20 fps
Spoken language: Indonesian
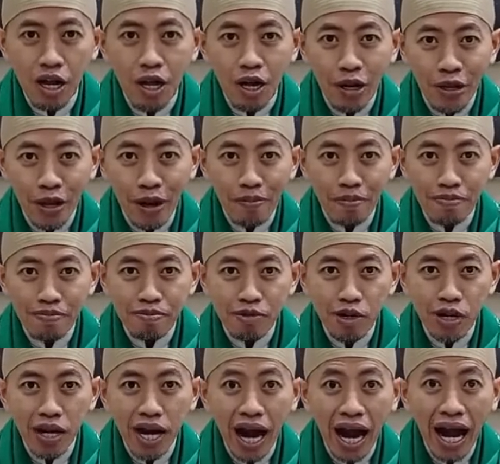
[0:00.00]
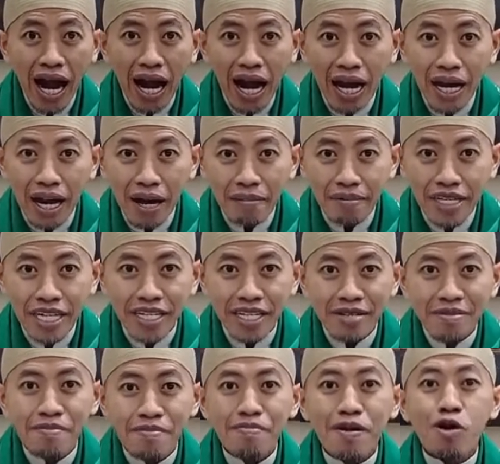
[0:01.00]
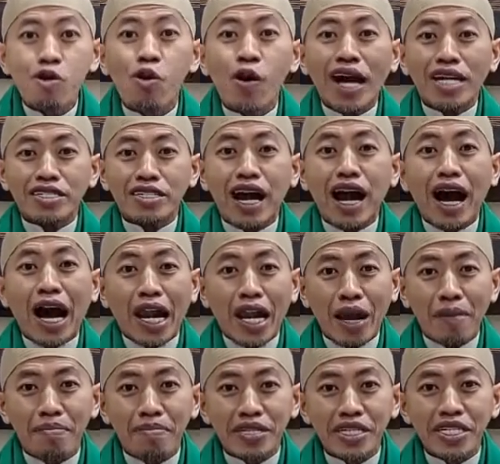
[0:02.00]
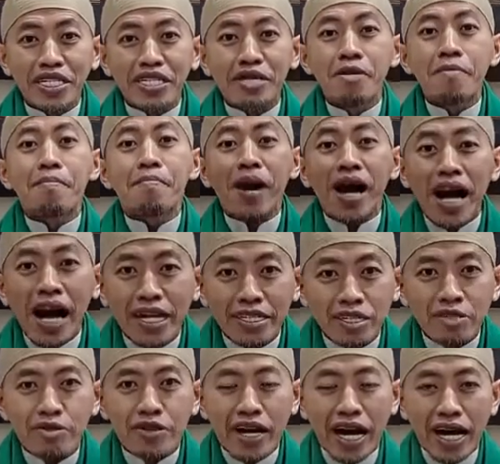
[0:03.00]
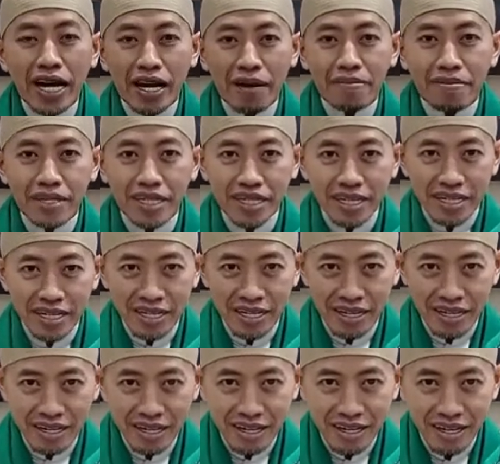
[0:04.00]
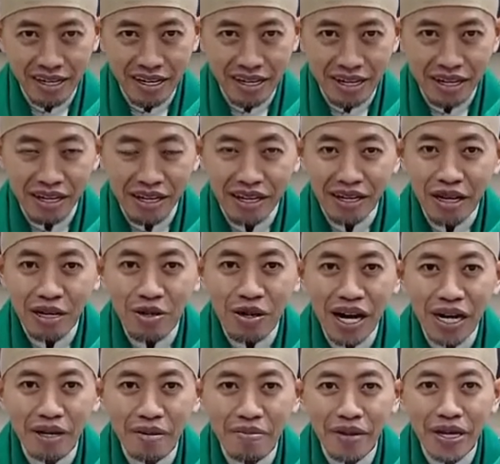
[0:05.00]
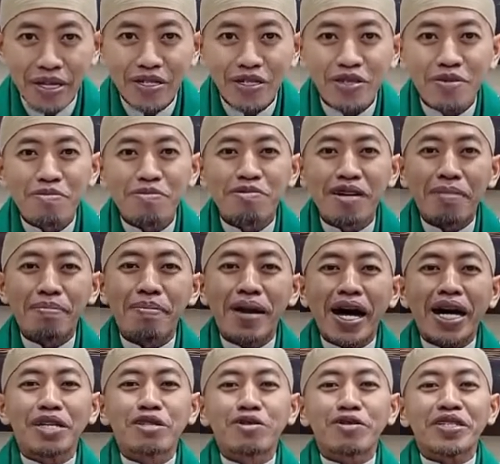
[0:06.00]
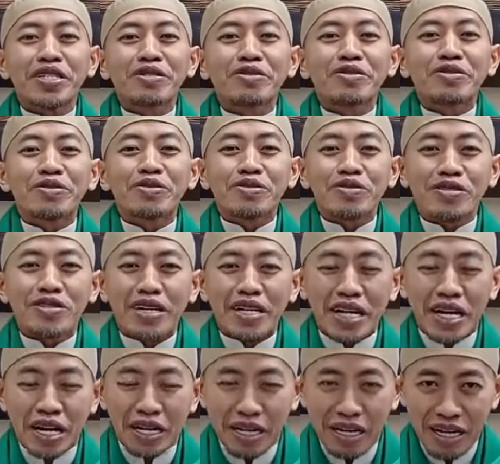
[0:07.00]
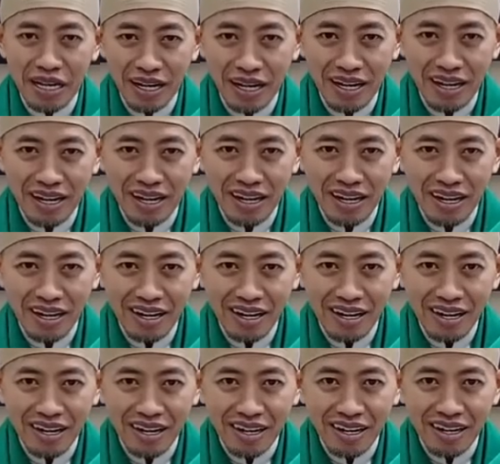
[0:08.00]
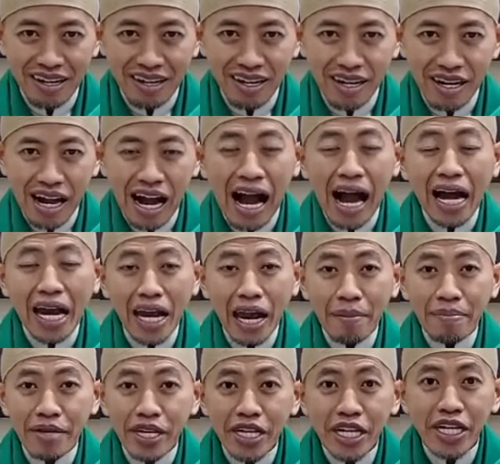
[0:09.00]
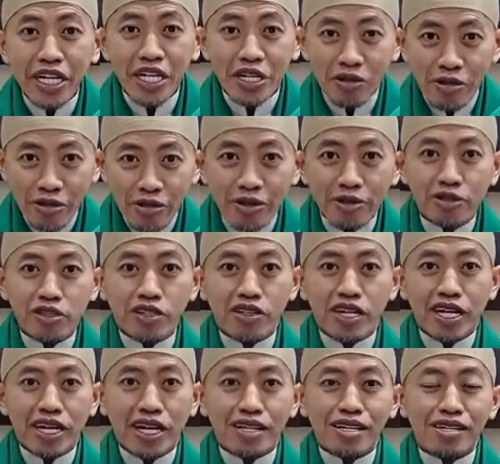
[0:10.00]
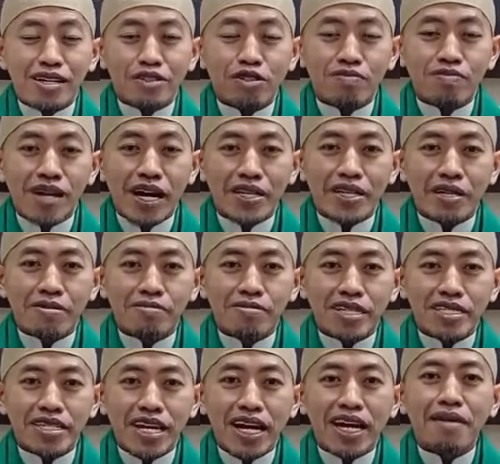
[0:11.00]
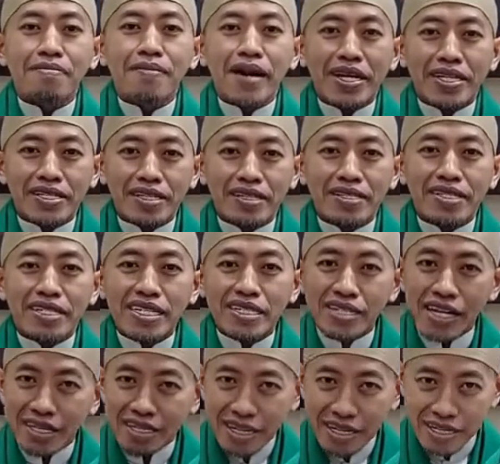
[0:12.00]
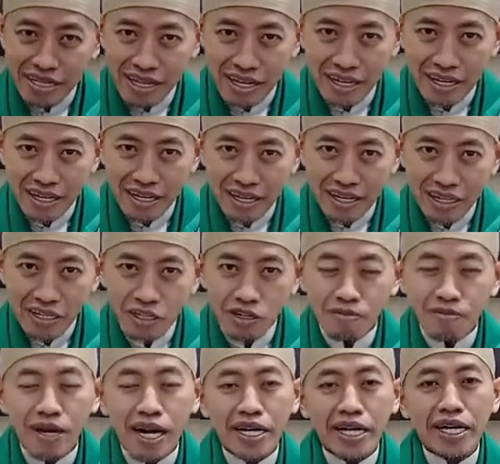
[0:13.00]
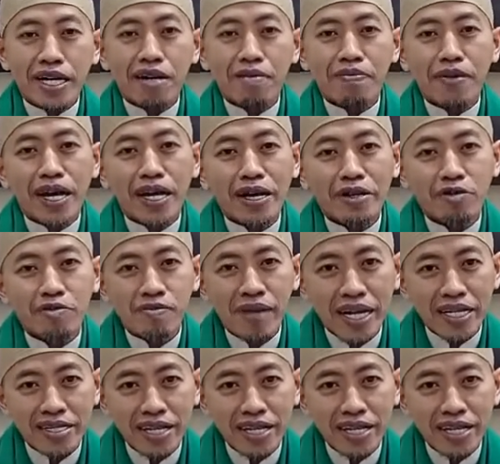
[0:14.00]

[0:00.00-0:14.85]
Rabbul Alamin penguasa alam ini pengatur alam ini Allahu Akbar semua makhluk diurus oleh Allah alam ini diurus oleh Allah Subhanahu wa taala pantas kita saja sebagai kepala rumah